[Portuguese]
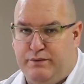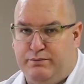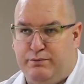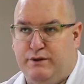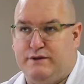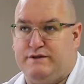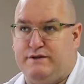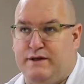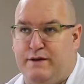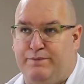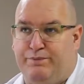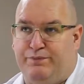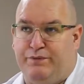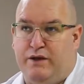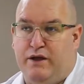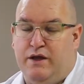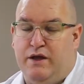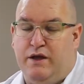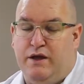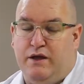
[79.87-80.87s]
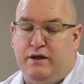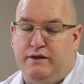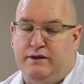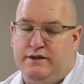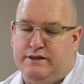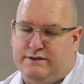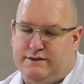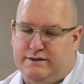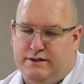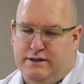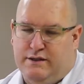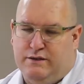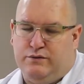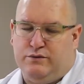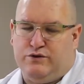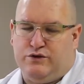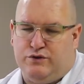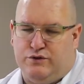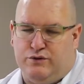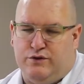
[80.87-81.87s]
Pois é, nesse
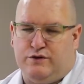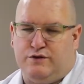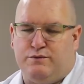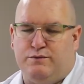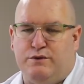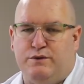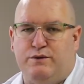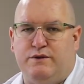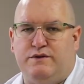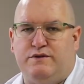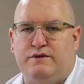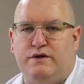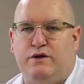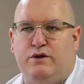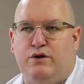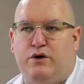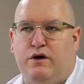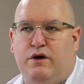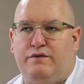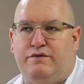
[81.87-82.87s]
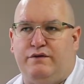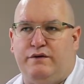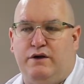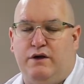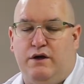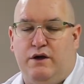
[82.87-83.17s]
ano de 2019,